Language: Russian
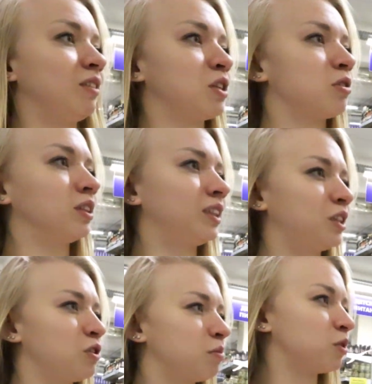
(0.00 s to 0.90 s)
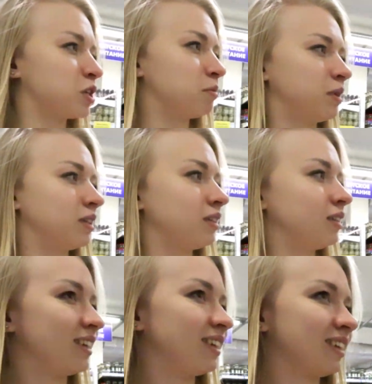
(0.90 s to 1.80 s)
Свет, что здесь еще может быть?
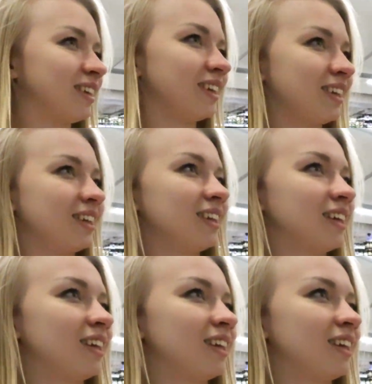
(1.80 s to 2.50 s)
По-моему, мы нашли